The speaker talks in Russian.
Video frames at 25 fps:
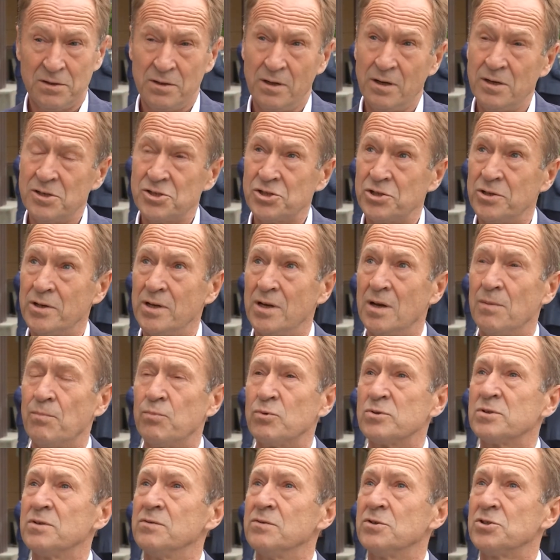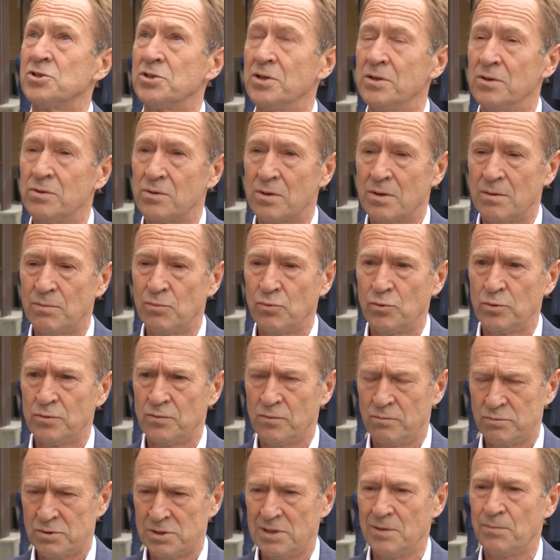решения по завершению работ, в
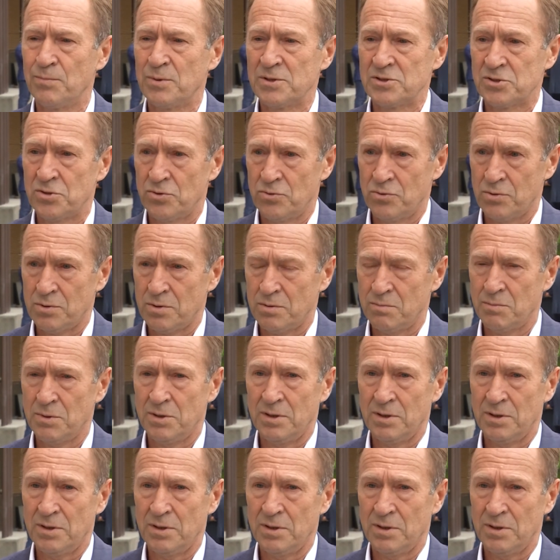том числе по срокам.